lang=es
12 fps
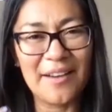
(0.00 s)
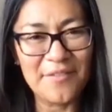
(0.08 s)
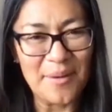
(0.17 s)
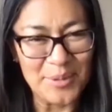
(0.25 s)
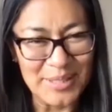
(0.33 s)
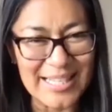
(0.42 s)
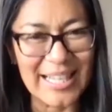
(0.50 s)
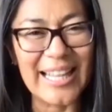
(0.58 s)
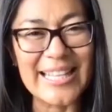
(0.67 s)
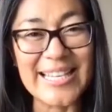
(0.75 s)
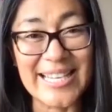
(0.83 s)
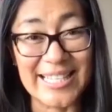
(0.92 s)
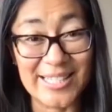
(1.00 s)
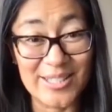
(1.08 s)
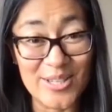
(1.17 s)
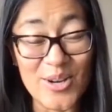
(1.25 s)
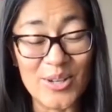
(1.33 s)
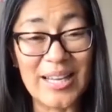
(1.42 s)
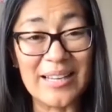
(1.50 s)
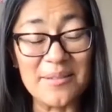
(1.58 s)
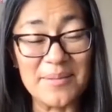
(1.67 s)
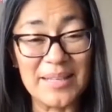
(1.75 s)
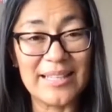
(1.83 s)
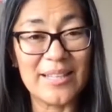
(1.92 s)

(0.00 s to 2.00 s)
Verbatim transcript: favorecer la digestión a nivel de